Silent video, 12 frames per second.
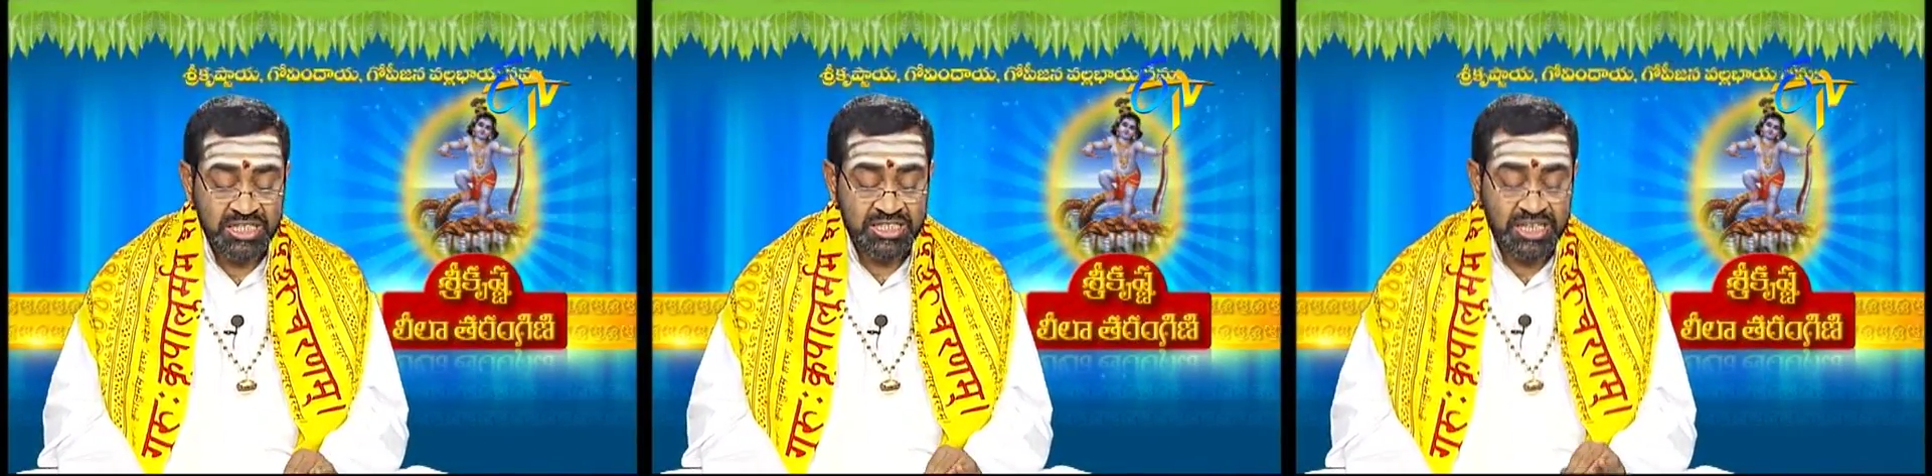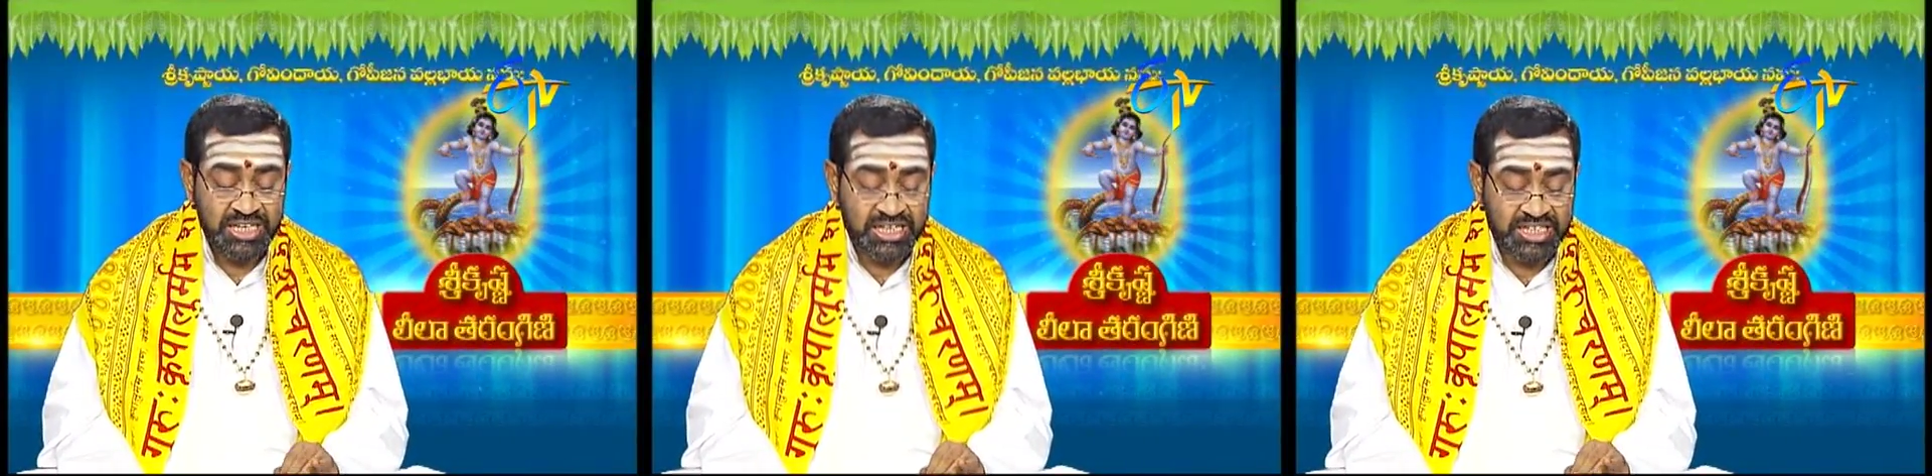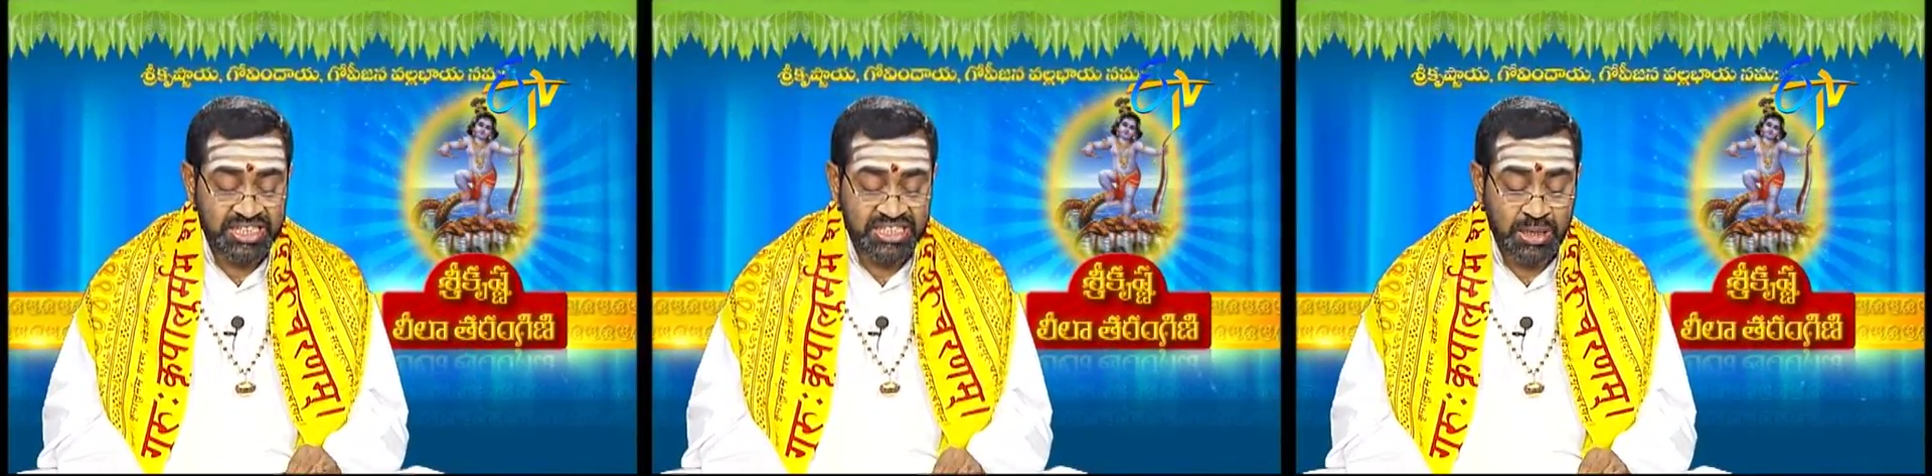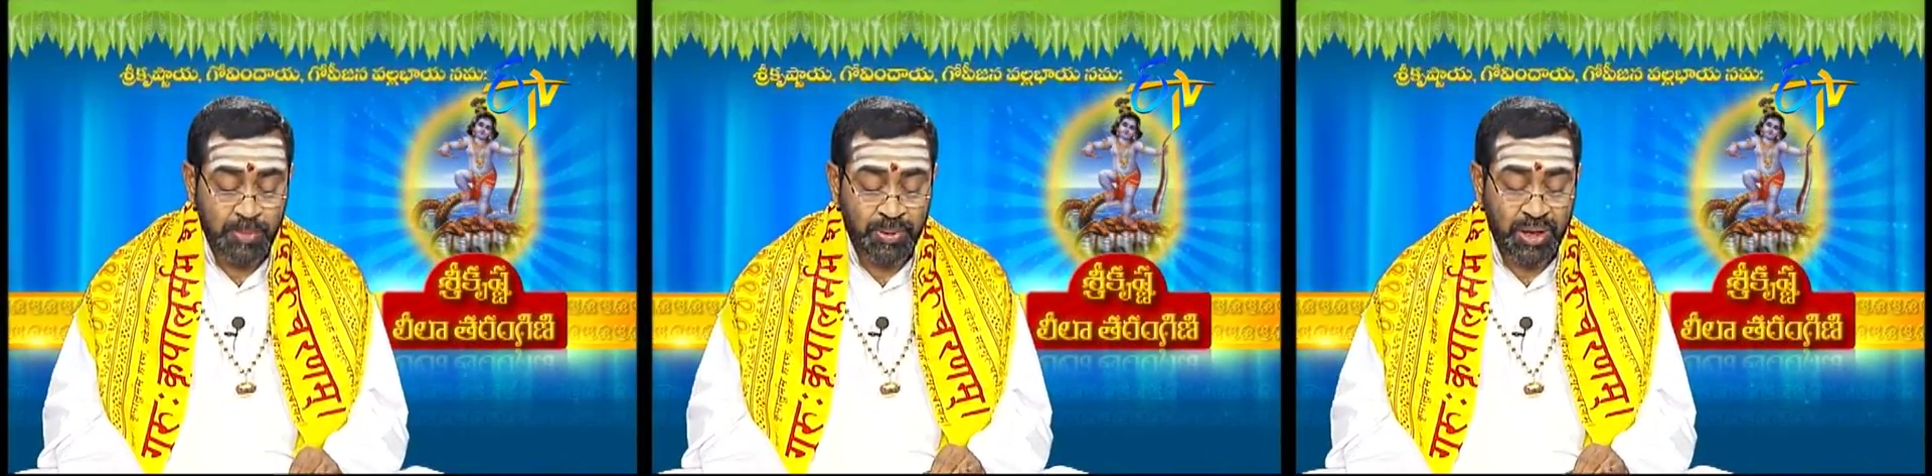
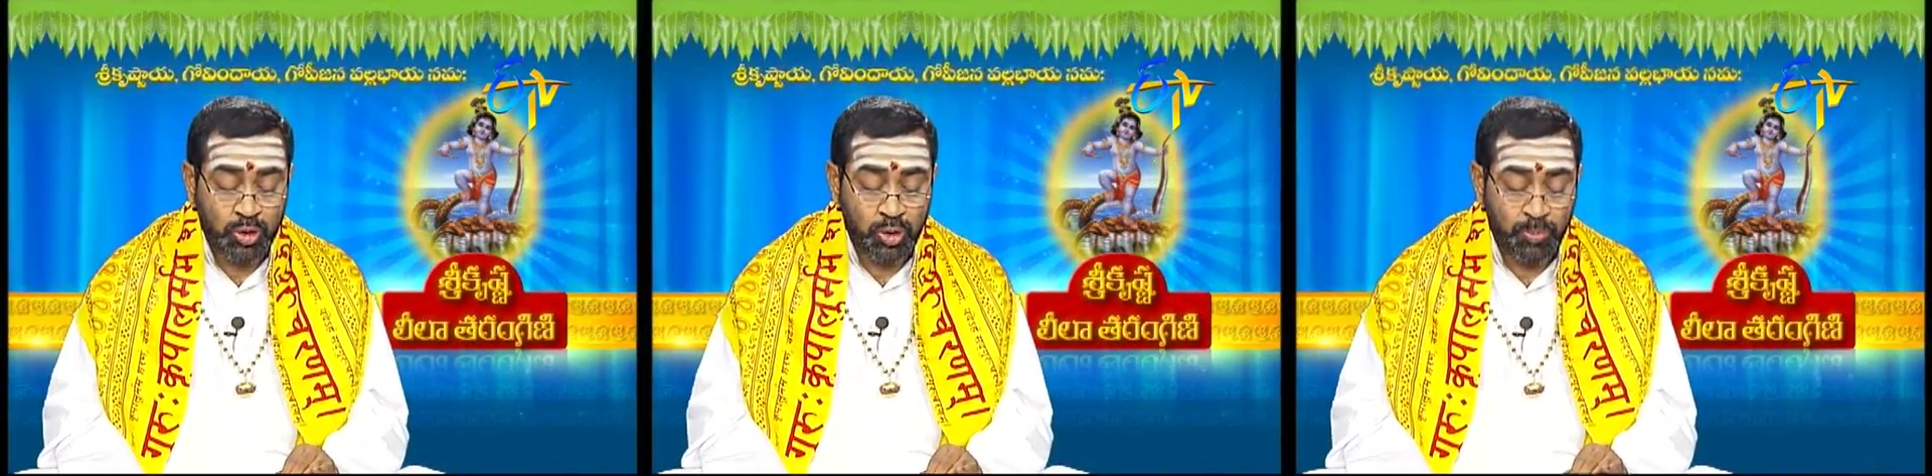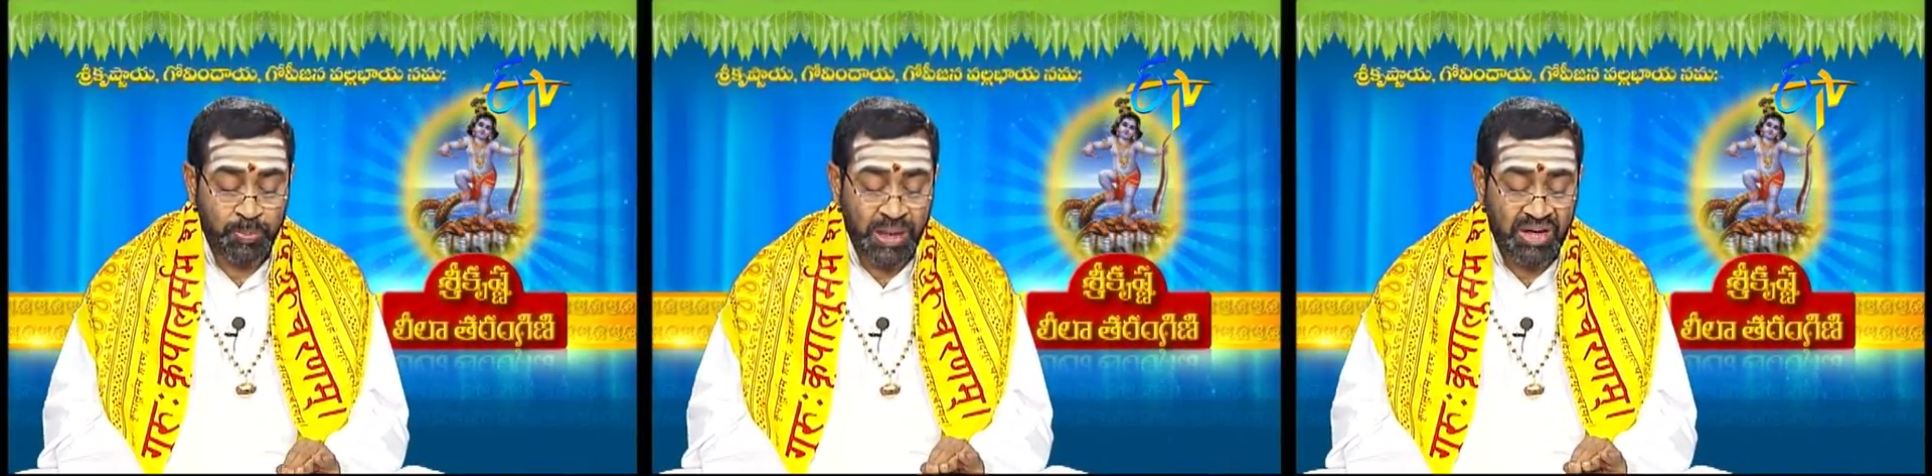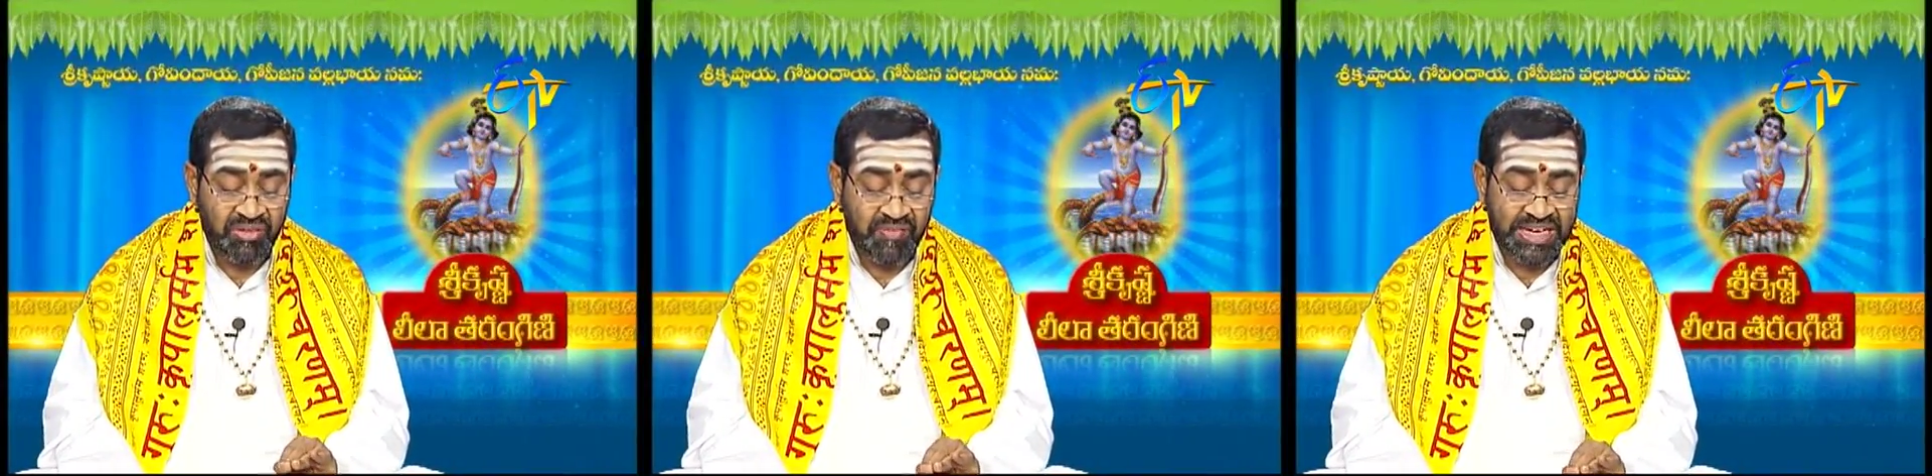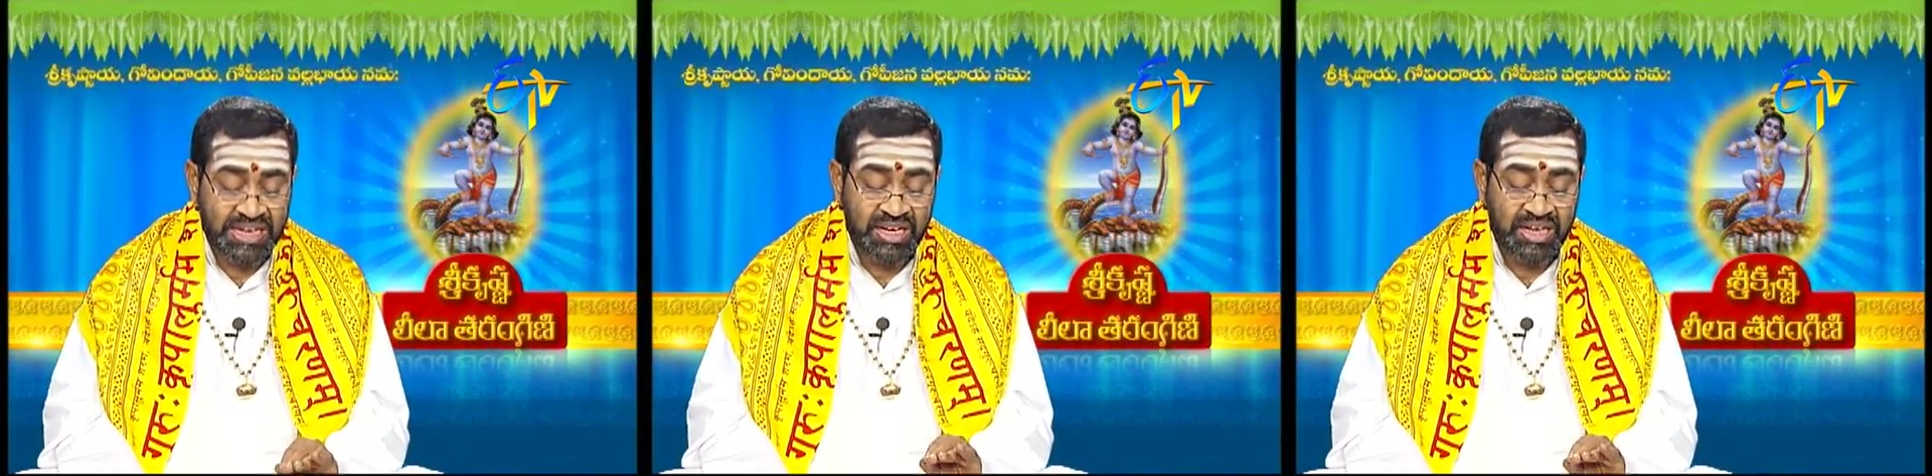శ్రీకృష్ణ ప్రాదుర్భావ
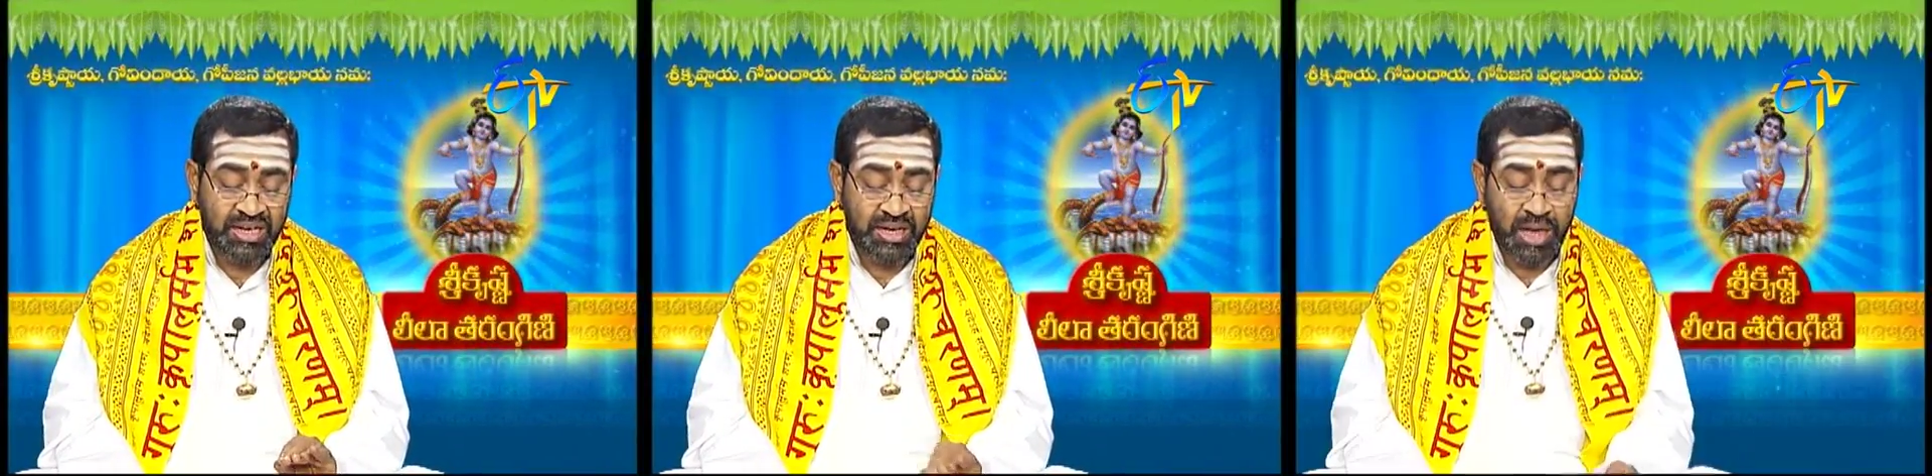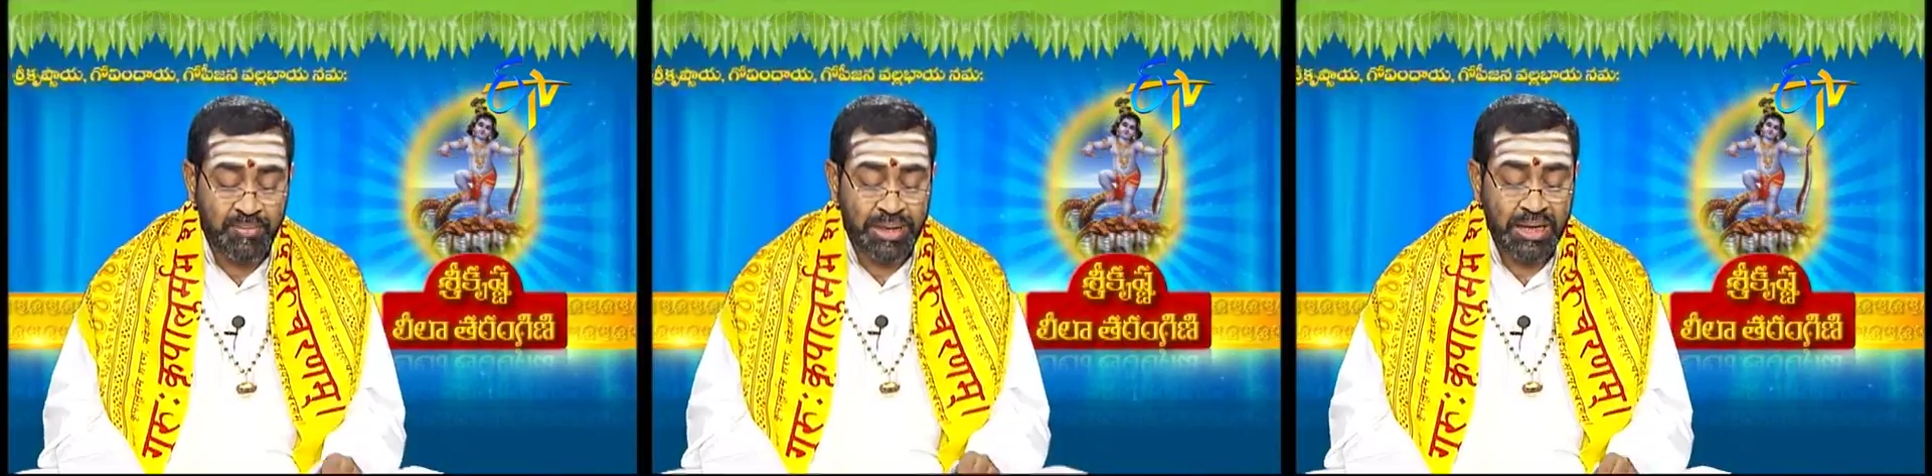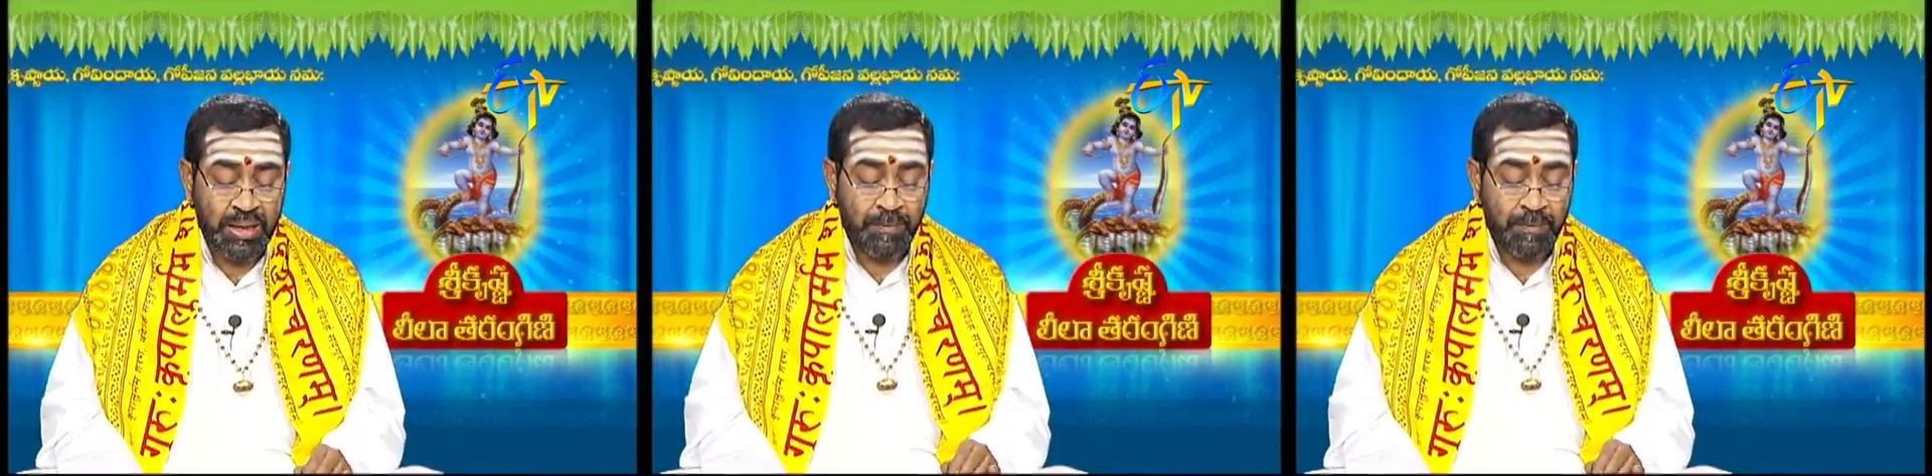వర్ణనం నామ